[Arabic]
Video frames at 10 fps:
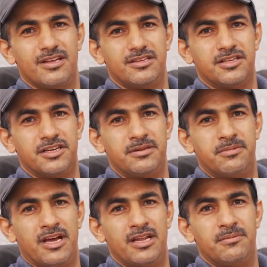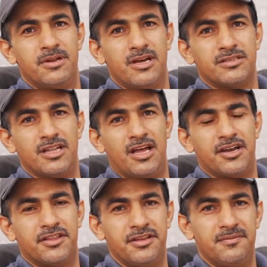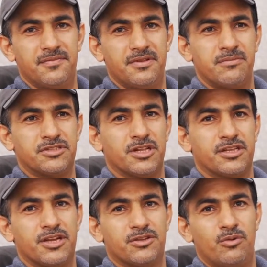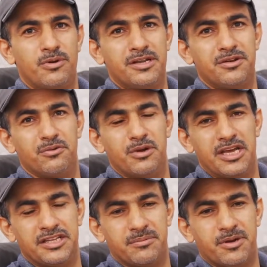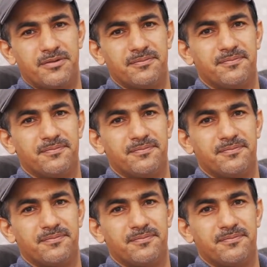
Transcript: سعيد بن علي بن ناصر الحارثي من سلطنة عمان ولاية إبرة